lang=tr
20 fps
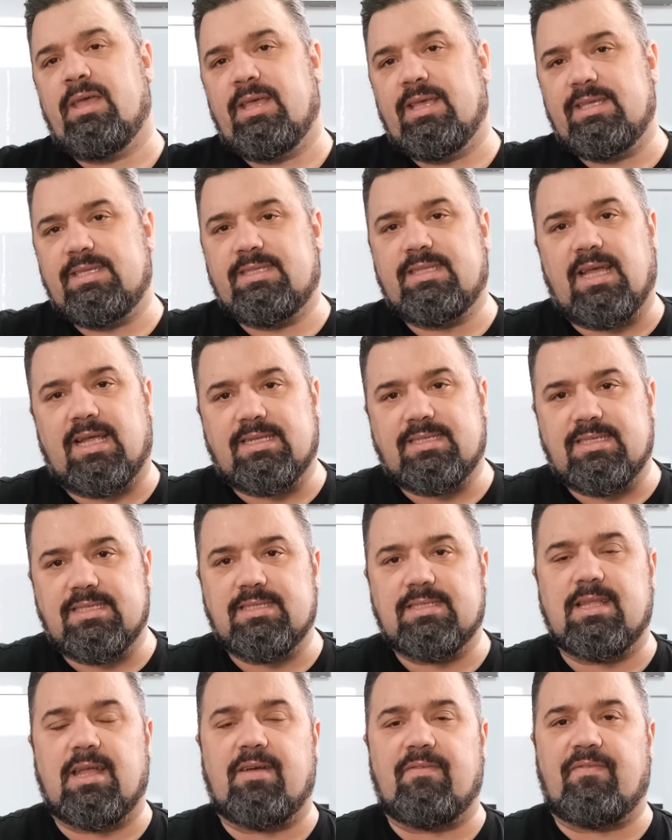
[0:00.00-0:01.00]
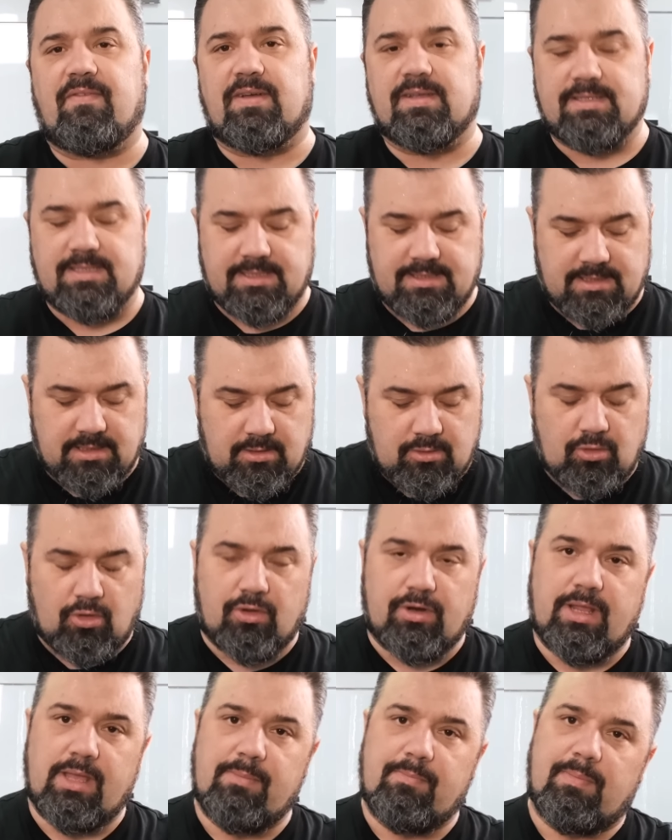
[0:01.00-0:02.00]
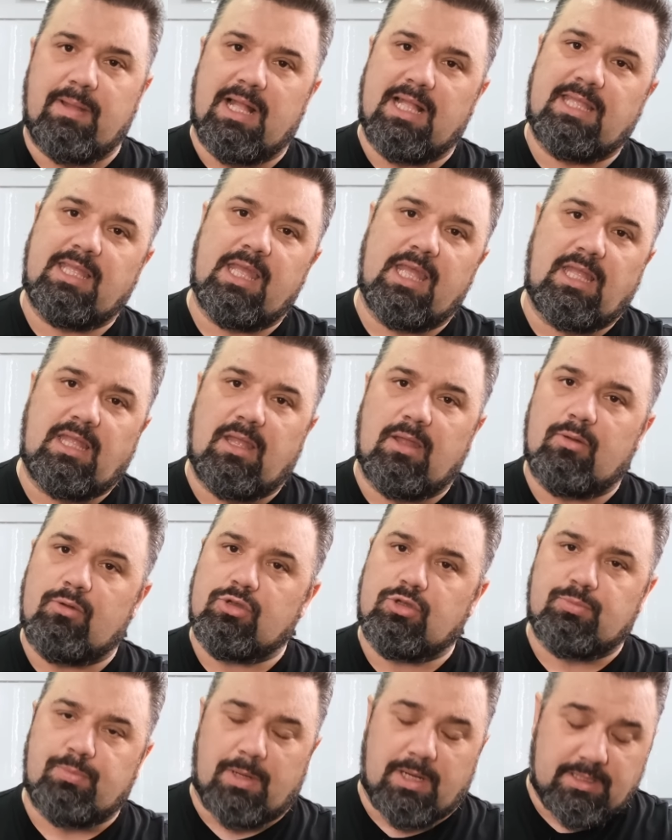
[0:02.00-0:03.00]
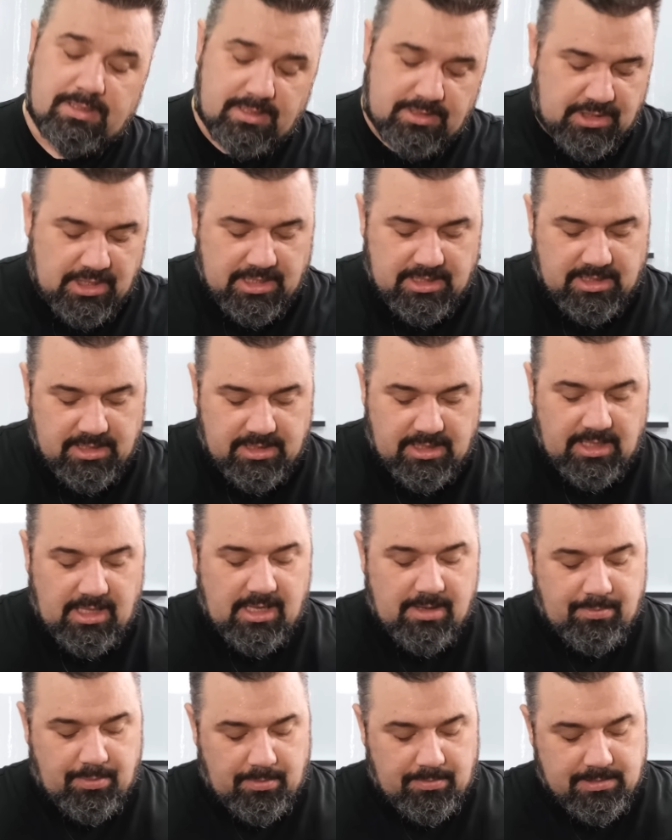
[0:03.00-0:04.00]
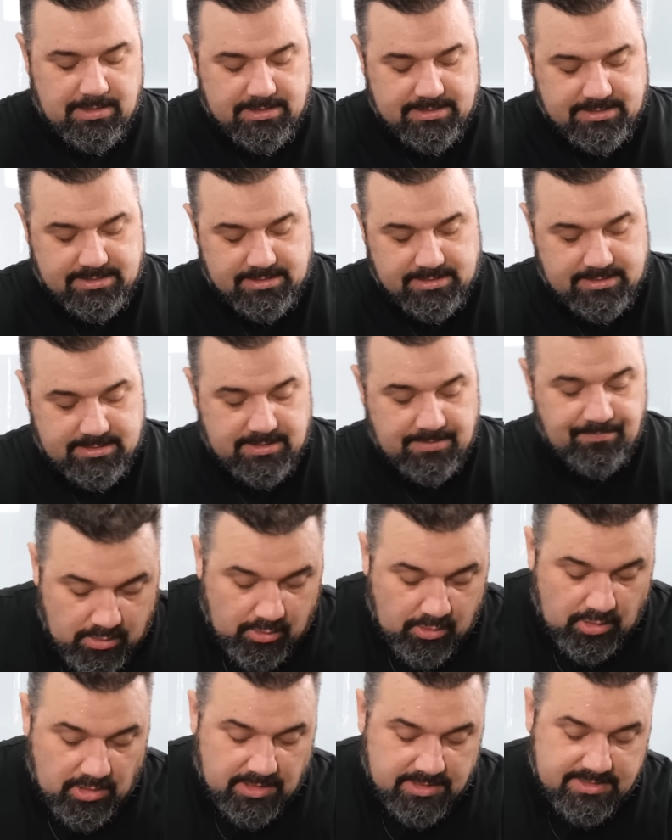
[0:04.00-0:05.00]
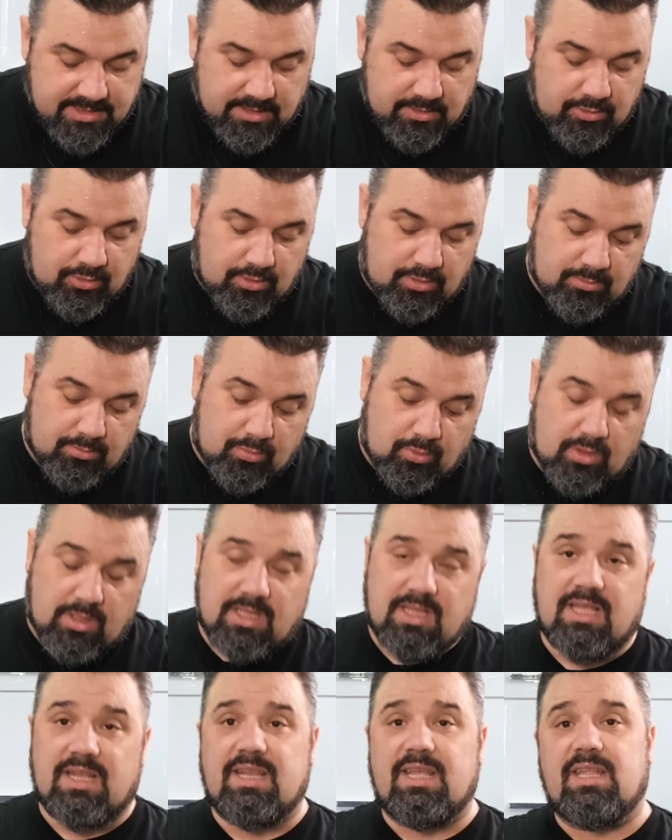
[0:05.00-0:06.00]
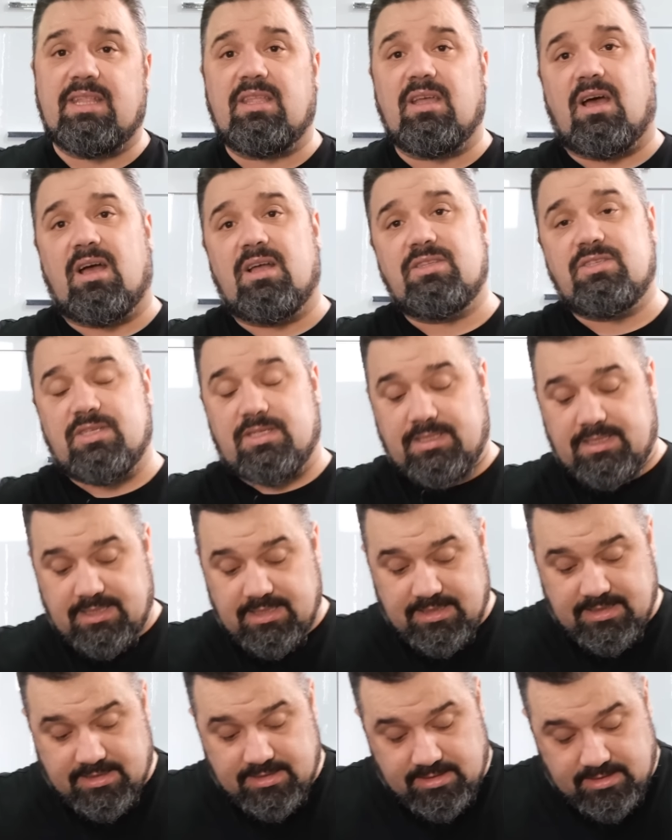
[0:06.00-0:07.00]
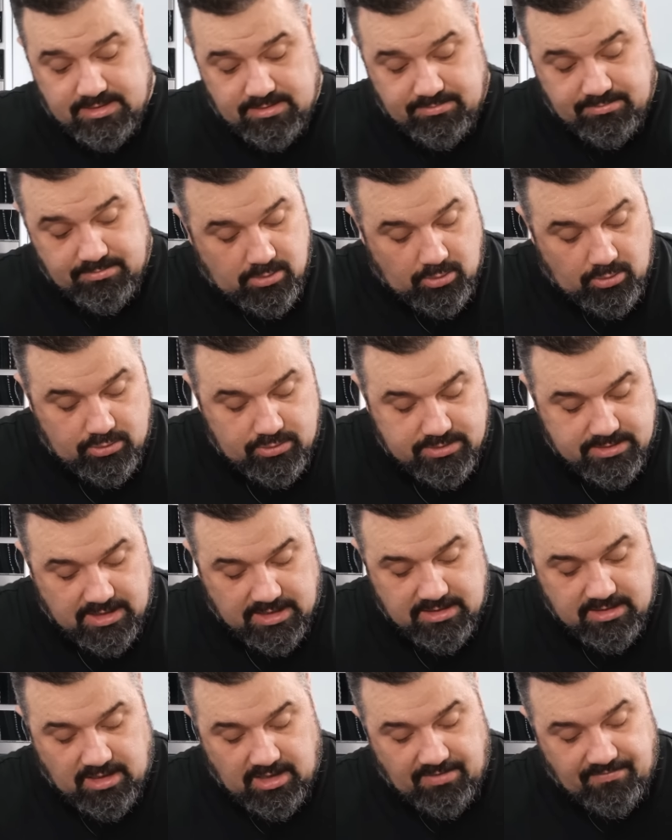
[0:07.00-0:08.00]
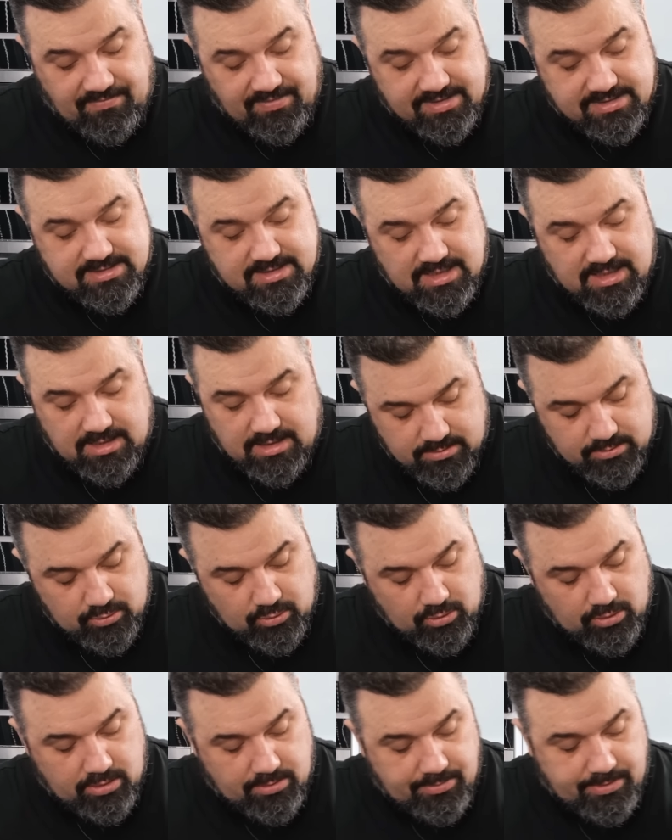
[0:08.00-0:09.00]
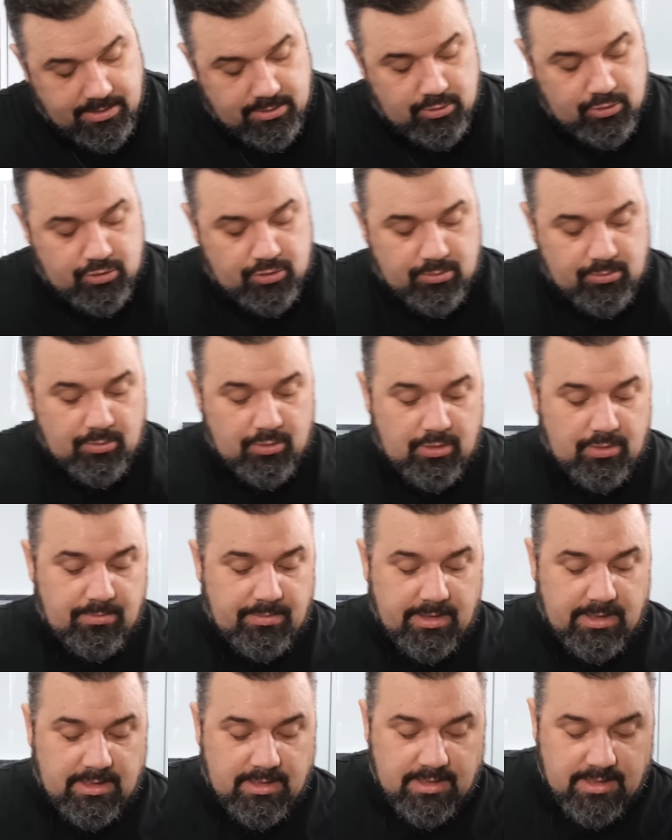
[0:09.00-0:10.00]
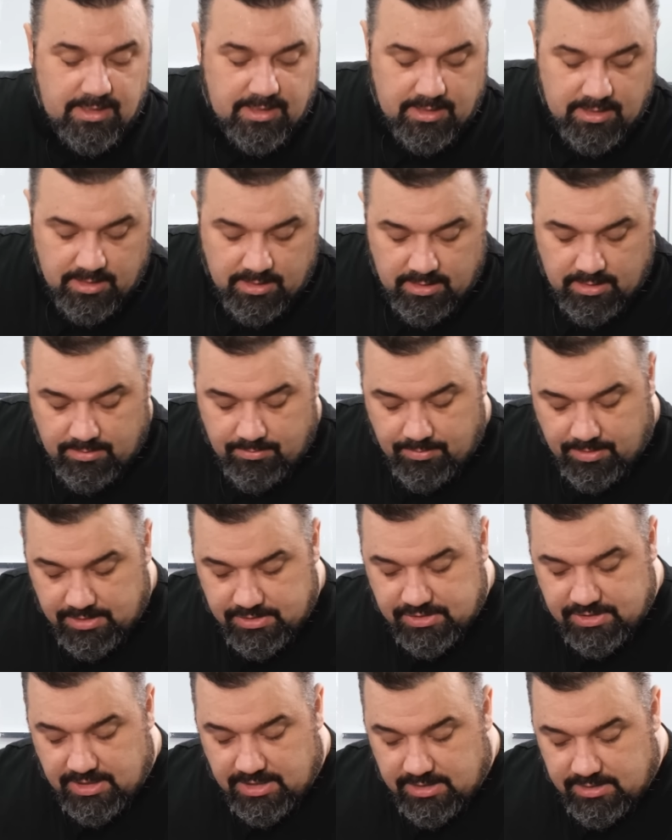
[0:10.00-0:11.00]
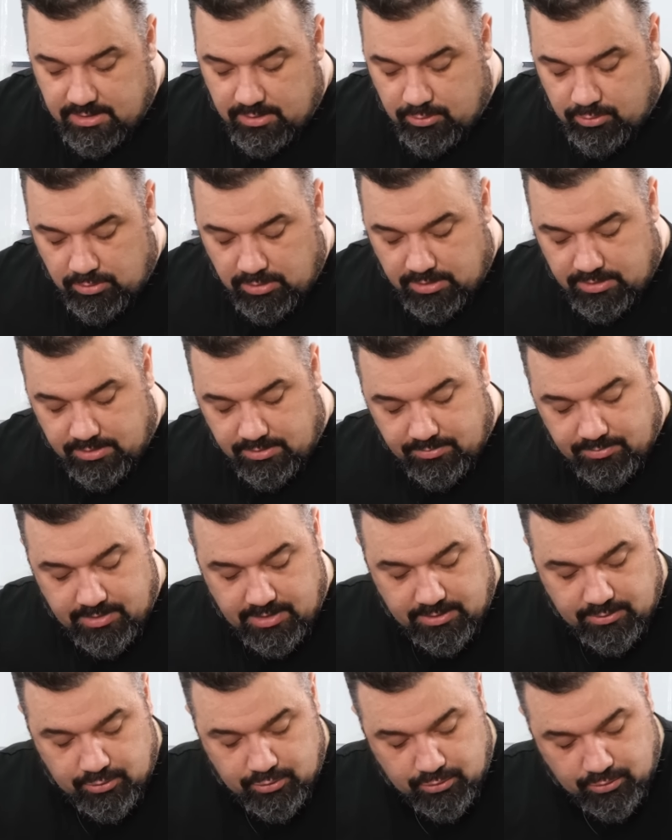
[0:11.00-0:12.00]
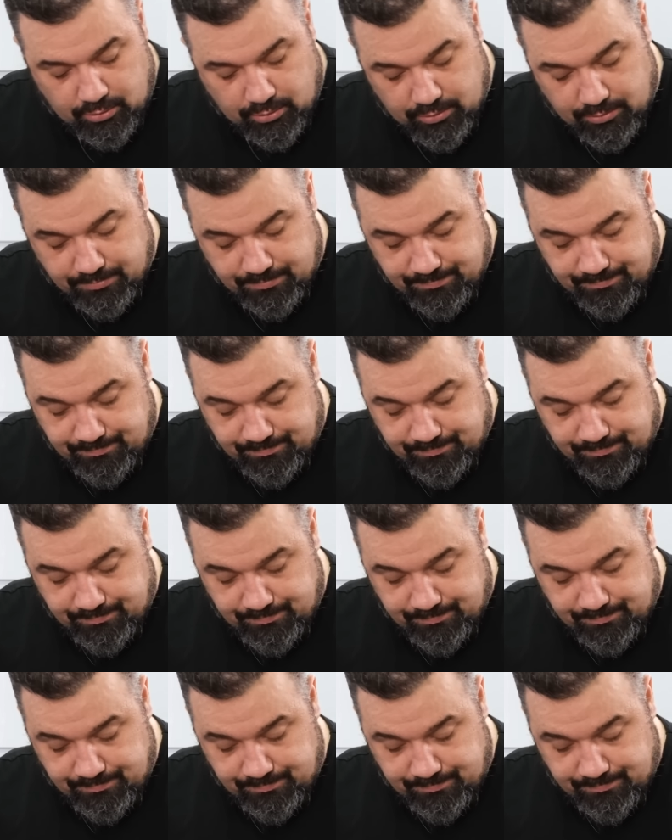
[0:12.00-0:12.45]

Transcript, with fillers: İsterseniz daha fazlasını doğrayıp belki 2-3 parti şeklinde de yapabilirsiniz. Öyle sanıyorum bu kadar eti anca sığdırırım. O yüzden daha fazla doğramayı düşünmüyorum. Eti de başka yerde kullanırım diye düşünüyorum.